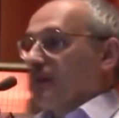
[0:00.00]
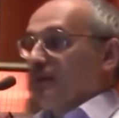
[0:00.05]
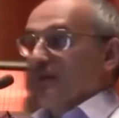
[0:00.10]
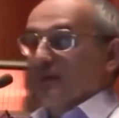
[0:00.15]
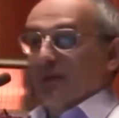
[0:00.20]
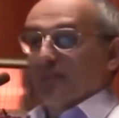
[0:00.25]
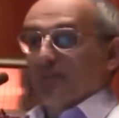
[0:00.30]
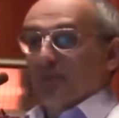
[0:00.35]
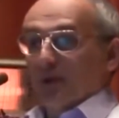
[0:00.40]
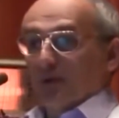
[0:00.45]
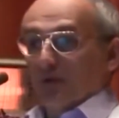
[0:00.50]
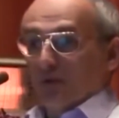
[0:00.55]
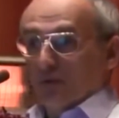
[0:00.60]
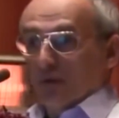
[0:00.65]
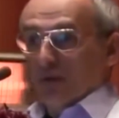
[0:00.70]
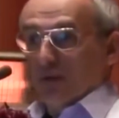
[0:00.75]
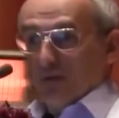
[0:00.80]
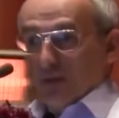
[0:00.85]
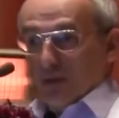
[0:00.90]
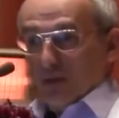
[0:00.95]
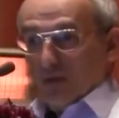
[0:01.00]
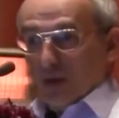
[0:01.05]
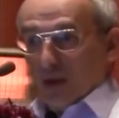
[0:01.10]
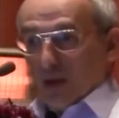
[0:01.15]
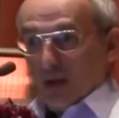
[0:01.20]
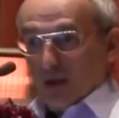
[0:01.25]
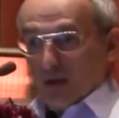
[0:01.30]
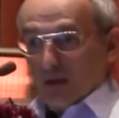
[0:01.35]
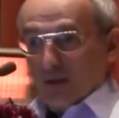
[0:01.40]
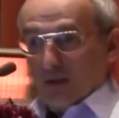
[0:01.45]
Все продукты имеют
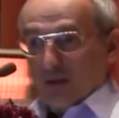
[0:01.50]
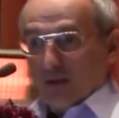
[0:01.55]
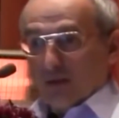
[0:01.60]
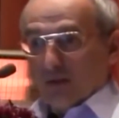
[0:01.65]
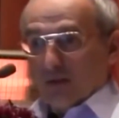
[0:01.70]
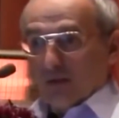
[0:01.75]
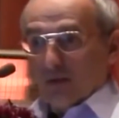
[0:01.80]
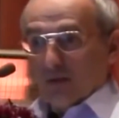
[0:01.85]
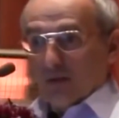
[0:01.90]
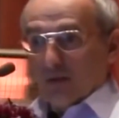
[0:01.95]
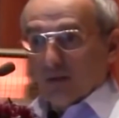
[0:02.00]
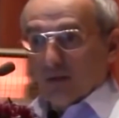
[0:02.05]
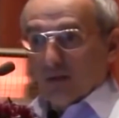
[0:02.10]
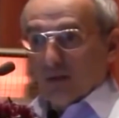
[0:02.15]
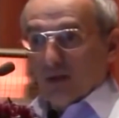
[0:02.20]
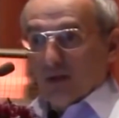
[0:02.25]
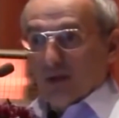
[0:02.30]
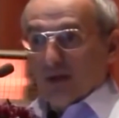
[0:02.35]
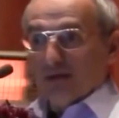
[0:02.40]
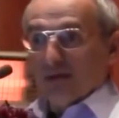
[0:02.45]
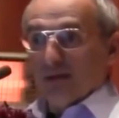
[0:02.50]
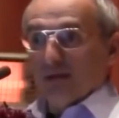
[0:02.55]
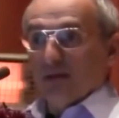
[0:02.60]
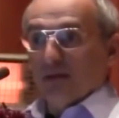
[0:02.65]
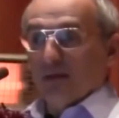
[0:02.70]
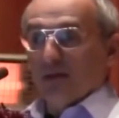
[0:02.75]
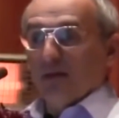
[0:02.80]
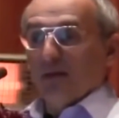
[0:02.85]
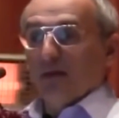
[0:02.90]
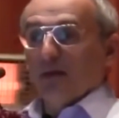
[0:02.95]
характер. И если
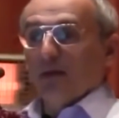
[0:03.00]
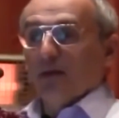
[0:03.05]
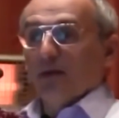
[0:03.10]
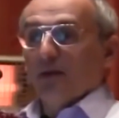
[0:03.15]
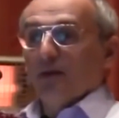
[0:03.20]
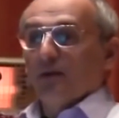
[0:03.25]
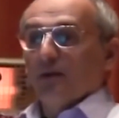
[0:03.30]
ты